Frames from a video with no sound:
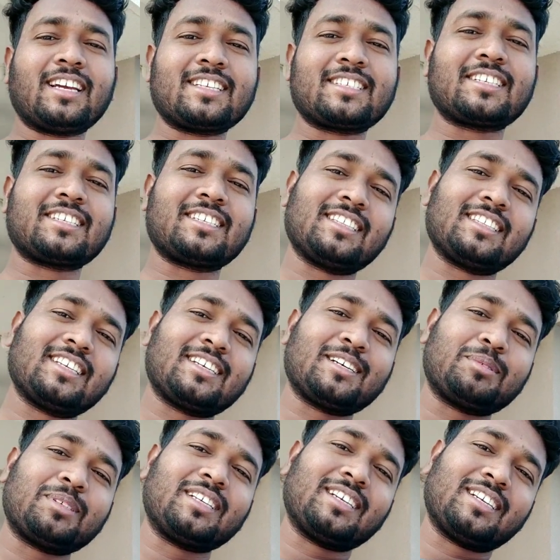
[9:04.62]
ऐसी ज़िंदगी
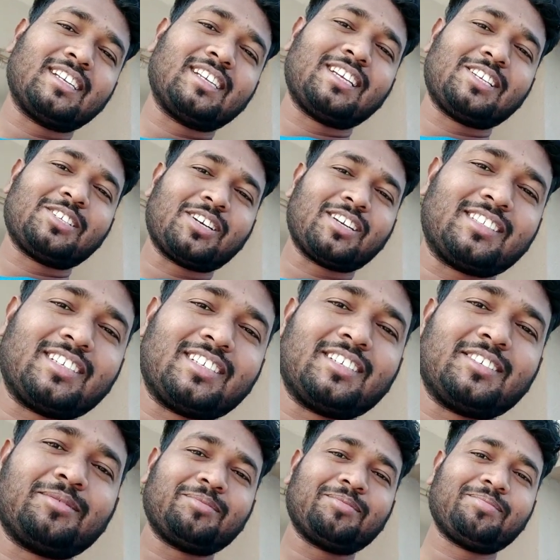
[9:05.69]
कभी देखना नहीं चाहते
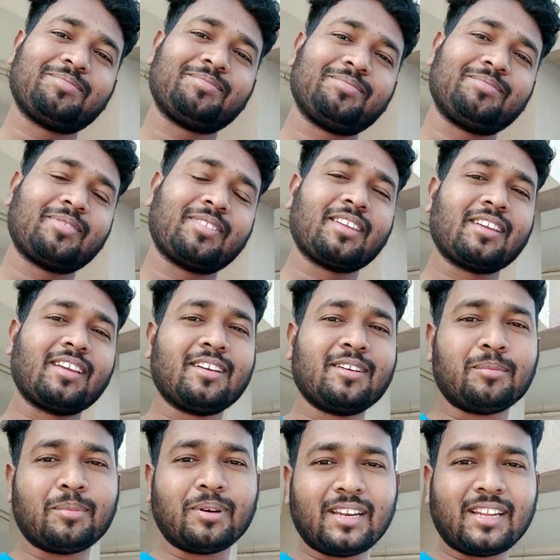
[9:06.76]

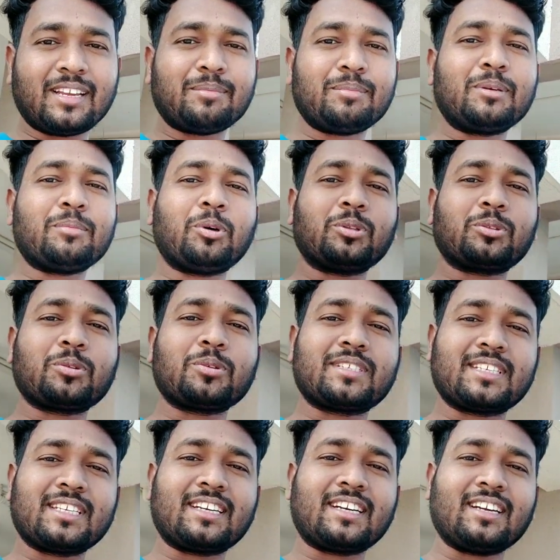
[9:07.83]
हैं भले ही हमने बहुत कुछ
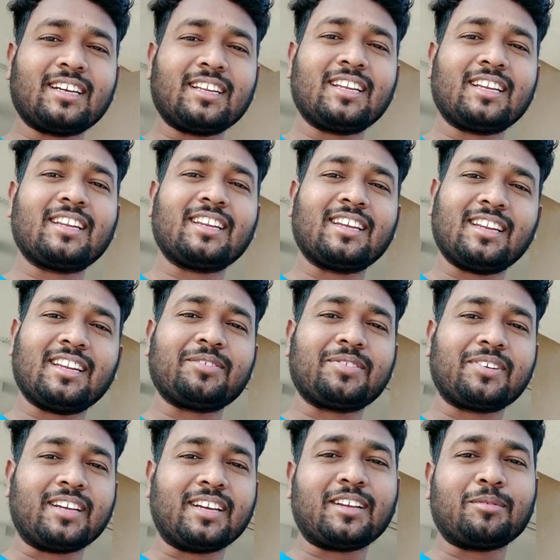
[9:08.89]
सीखा है लेकिन
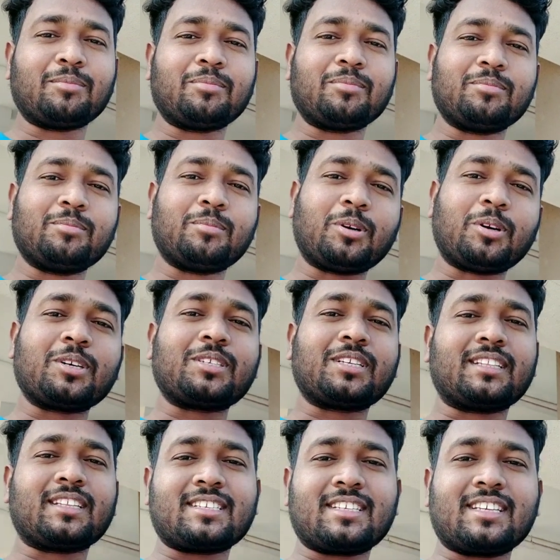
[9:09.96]
इनफ है यार बहुत
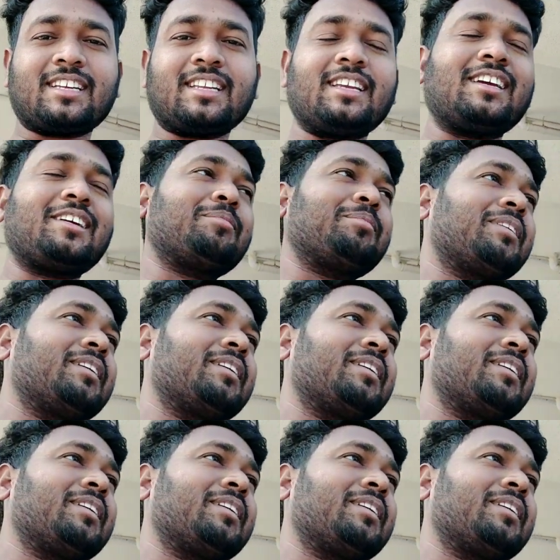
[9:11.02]
ज़्यादा सीख लिया